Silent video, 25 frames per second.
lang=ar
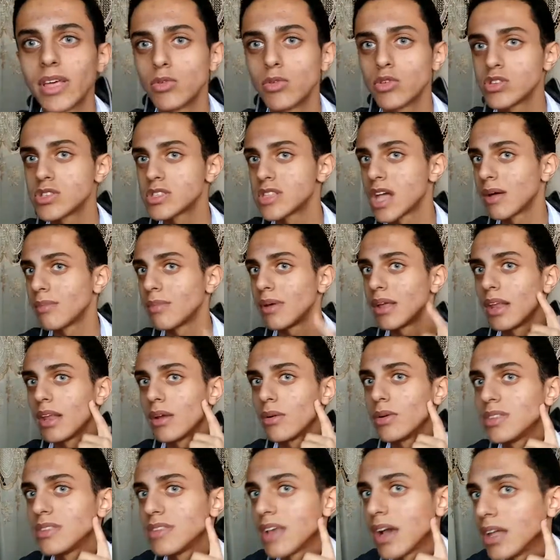في ايه
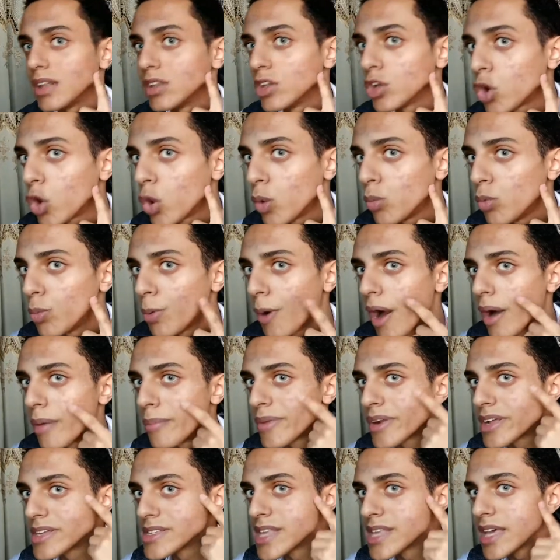بيستعمل لو انت عندك حبوب
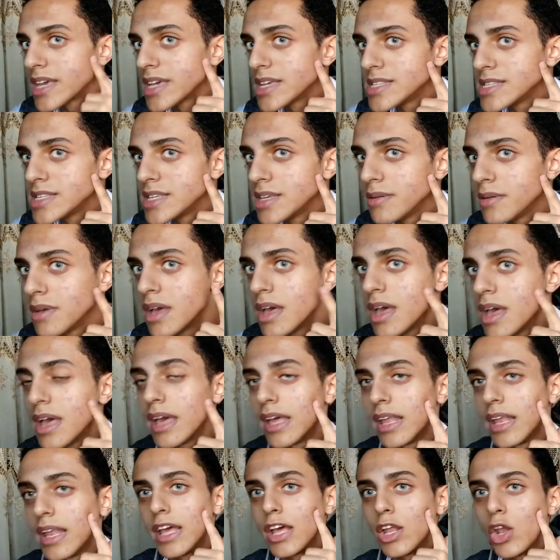حمراء زي دي
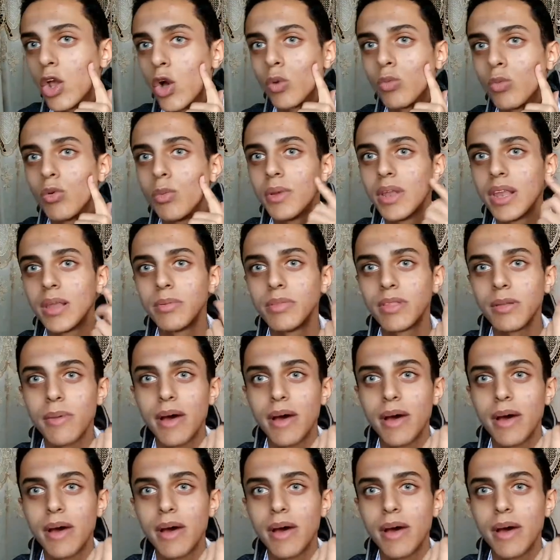اللي هي الحبوب اللي